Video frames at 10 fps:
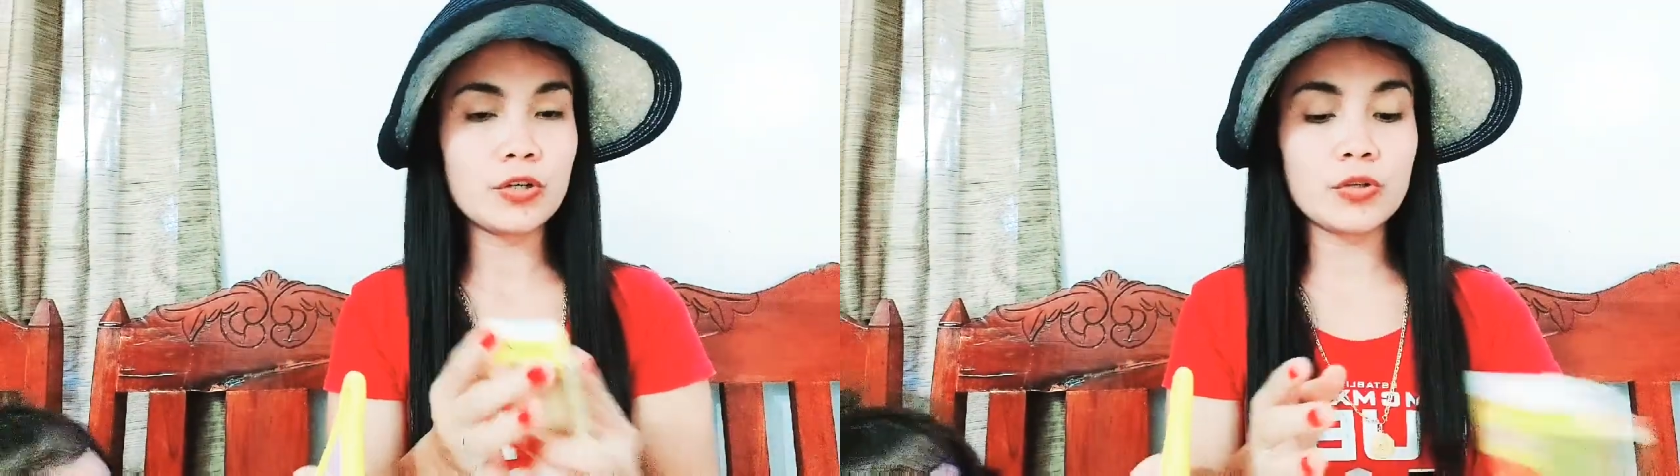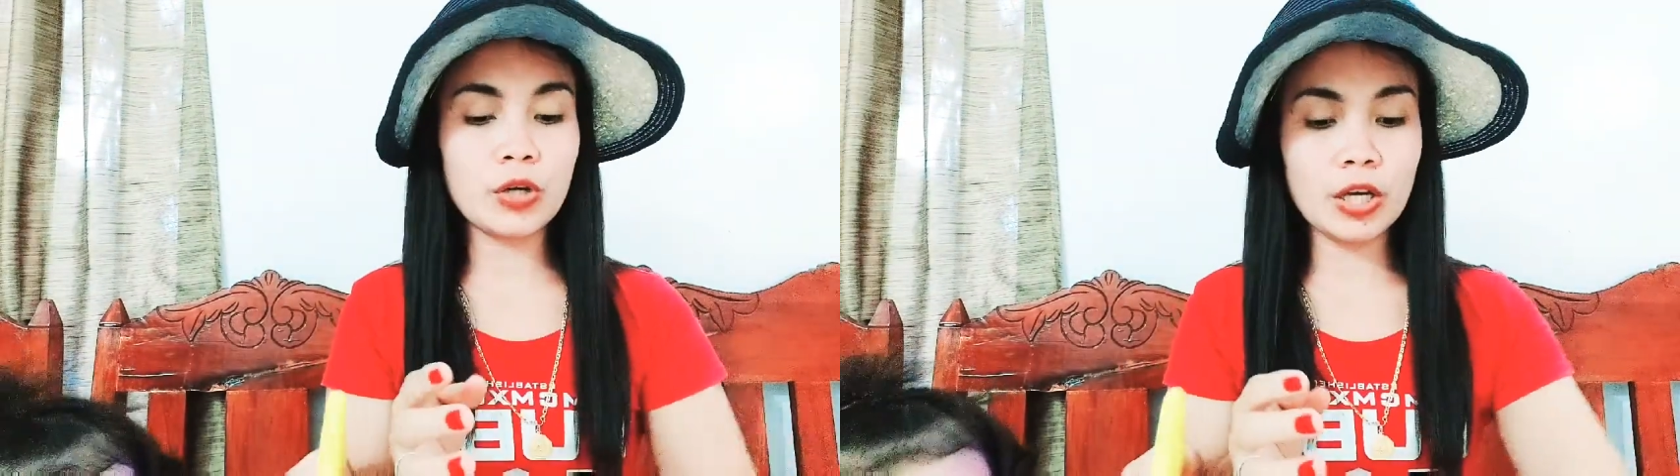
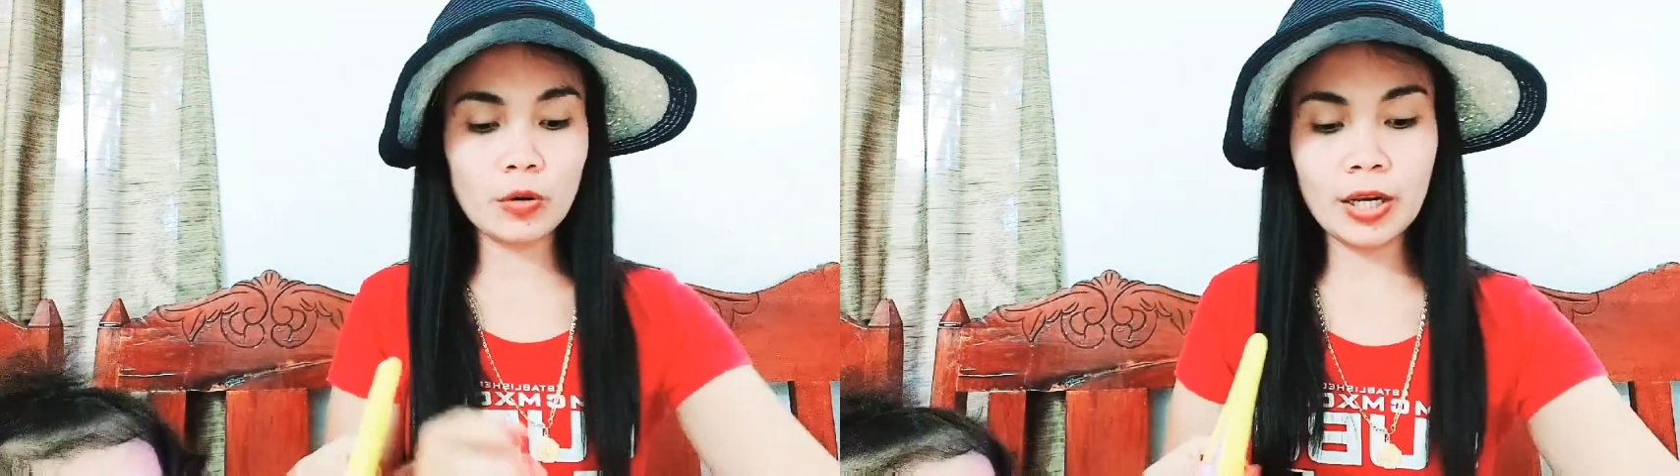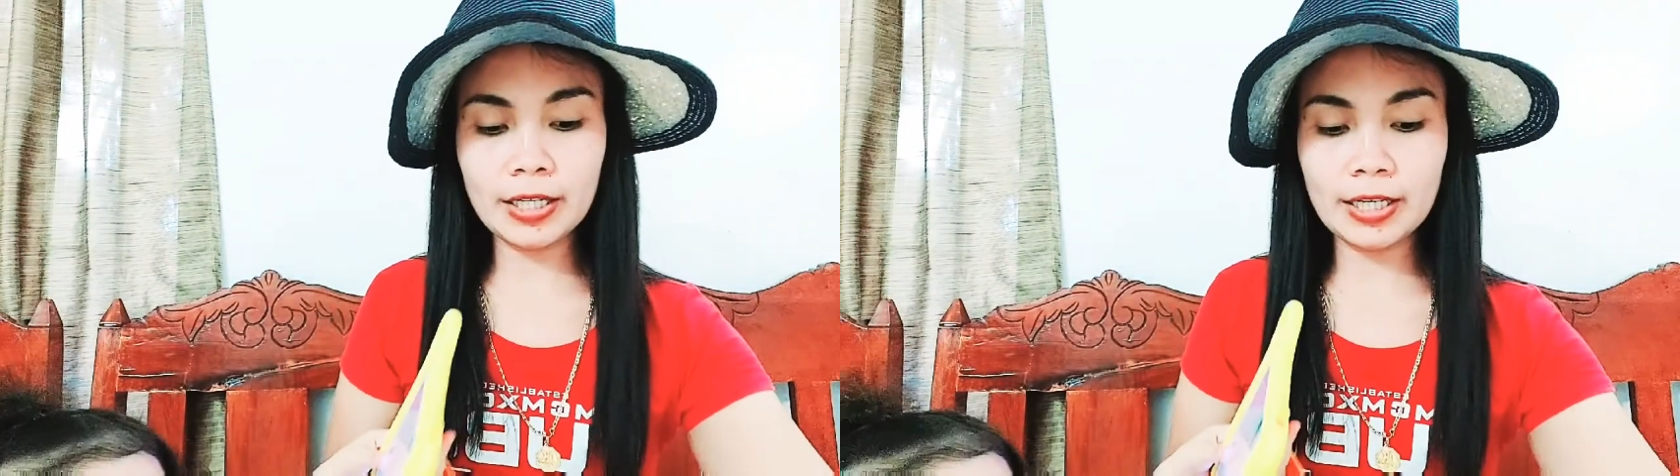So,
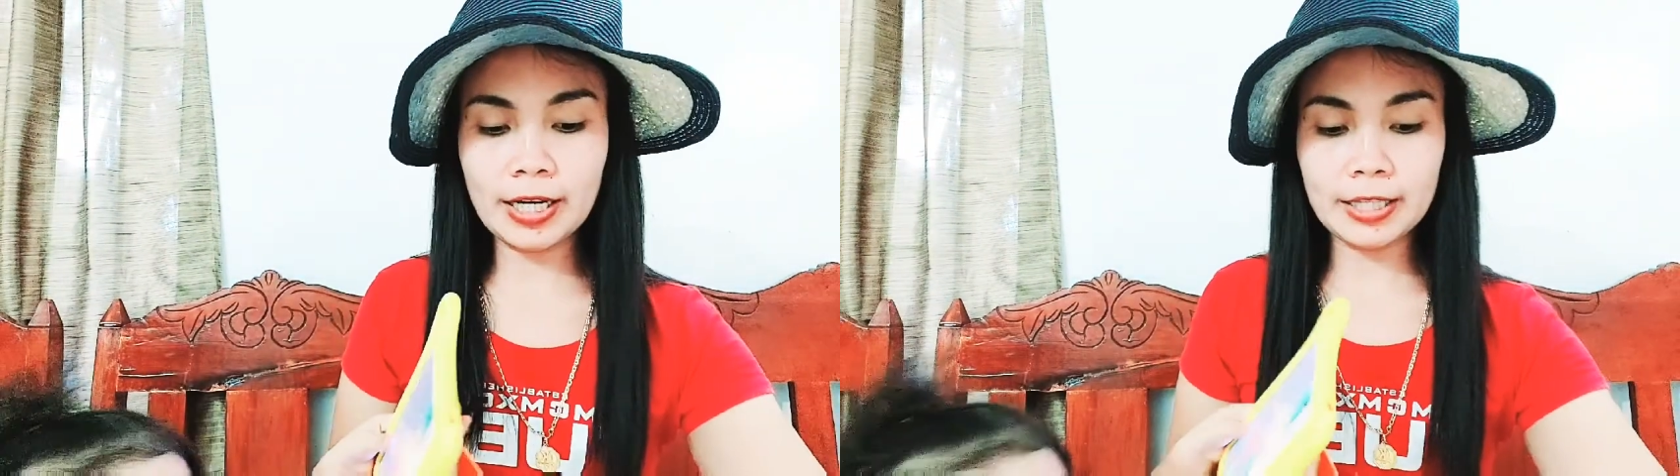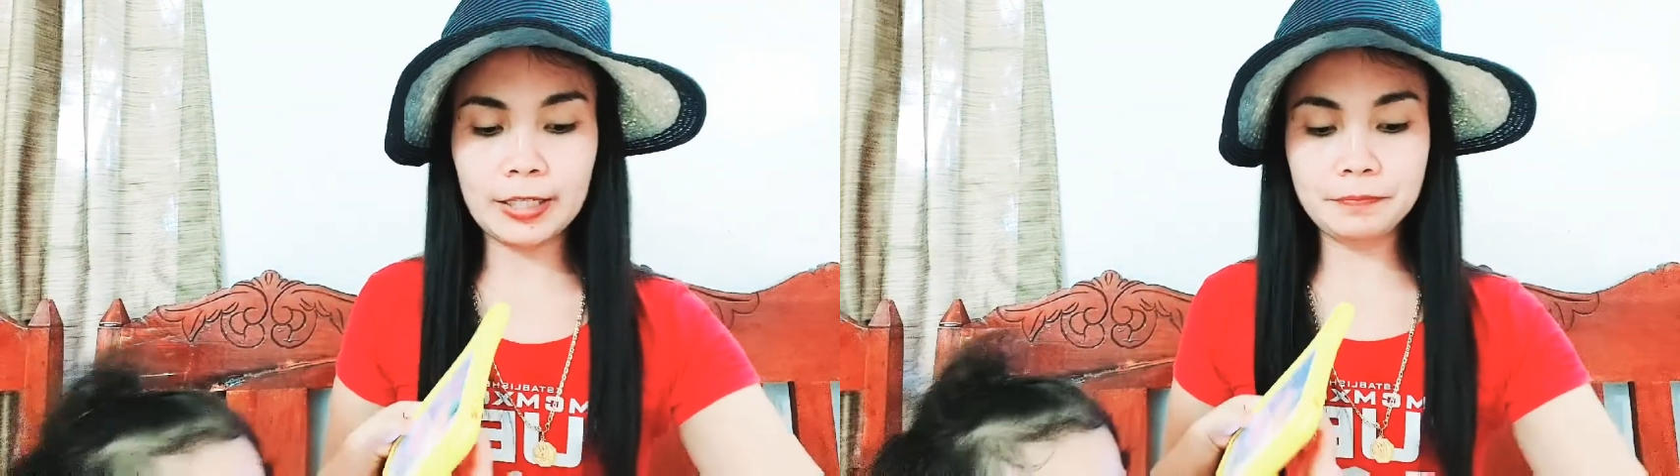iho lang
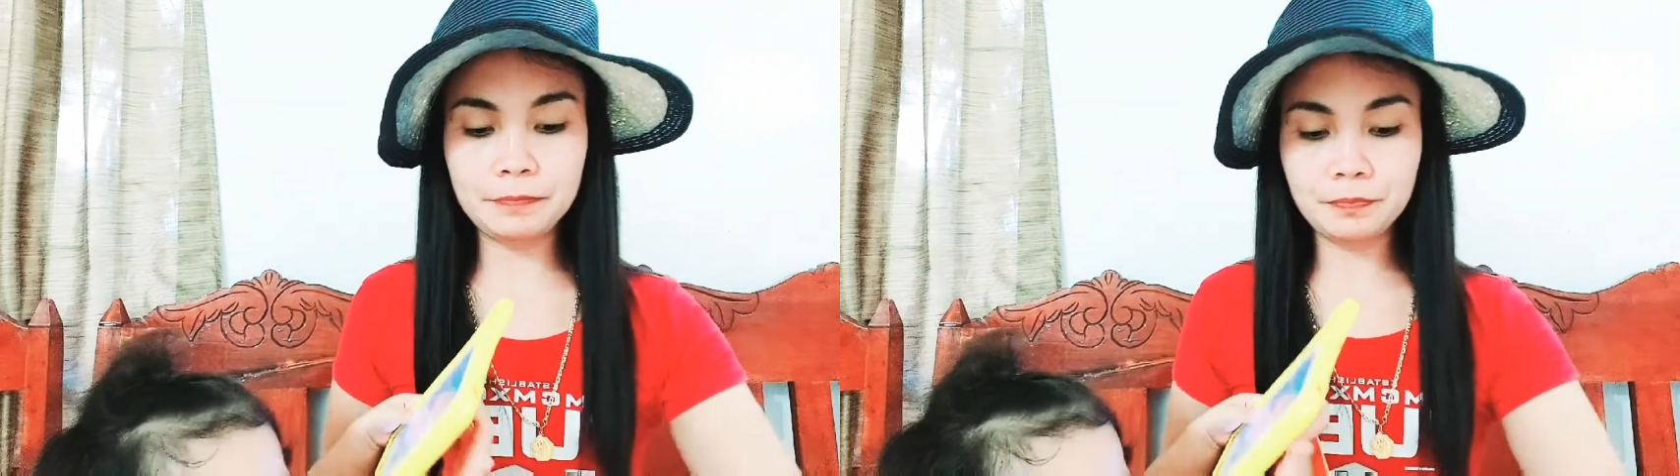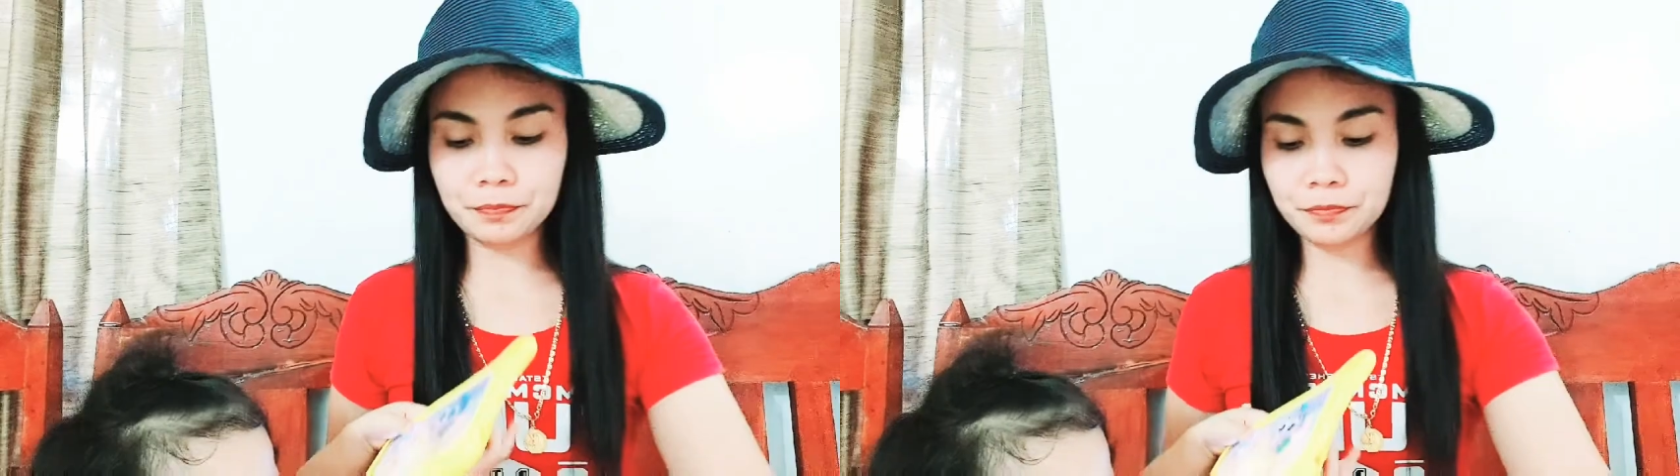natin.